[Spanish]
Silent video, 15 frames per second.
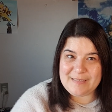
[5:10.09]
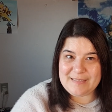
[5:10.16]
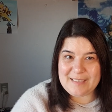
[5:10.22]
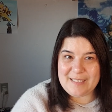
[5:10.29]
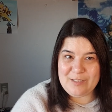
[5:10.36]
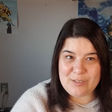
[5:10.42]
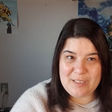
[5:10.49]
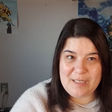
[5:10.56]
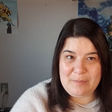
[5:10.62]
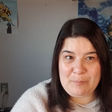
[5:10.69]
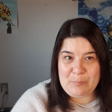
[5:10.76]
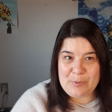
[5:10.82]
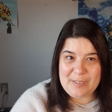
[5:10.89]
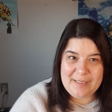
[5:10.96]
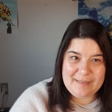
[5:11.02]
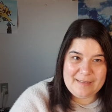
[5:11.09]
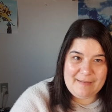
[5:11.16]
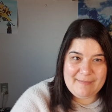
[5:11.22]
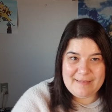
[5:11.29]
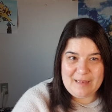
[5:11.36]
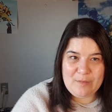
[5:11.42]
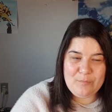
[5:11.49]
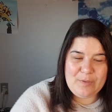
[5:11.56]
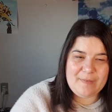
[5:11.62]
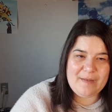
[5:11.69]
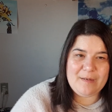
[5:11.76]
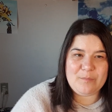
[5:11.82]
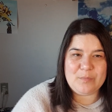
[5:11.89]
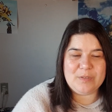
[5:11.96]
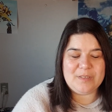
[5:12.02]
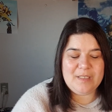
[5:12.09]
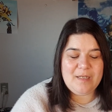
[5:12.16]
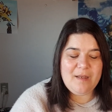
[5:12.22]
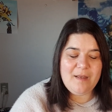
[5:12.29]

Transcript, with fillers: este que nos quiere imponer, la dictadura, digamos.